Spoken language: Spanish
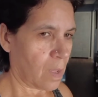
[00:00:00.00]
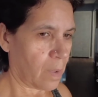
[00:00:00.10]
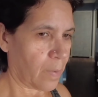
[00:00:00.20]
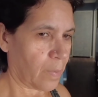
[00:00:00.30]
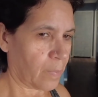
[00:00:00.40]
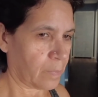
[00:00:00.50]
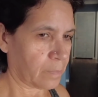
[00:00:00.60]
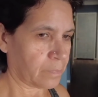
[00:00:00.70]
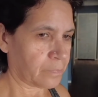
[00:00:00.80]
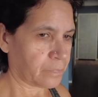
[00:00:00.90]

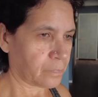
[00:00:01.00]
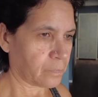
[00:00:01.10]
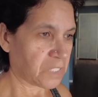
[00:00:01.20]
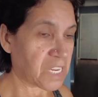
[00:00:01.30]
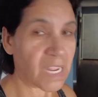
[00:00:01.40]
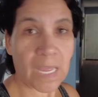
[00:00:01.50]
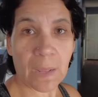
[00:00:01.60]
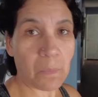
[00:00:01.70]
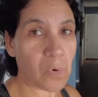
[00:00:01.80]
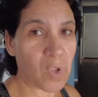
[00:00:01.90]
Ah, se
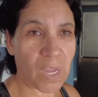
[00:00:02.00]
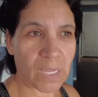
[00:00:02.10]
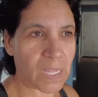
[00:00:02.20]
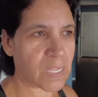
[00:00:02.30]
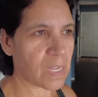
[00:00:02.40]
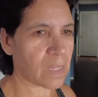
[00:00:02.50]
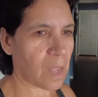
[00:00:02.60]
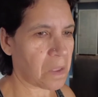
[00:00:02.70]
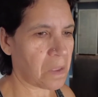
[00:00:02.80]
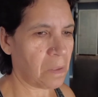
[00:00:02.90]
queda muy
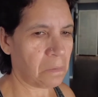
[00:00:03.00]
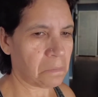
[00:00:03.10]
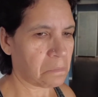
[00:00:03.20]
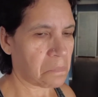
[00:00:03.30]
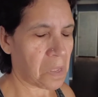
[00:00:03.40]
quietecita ahí.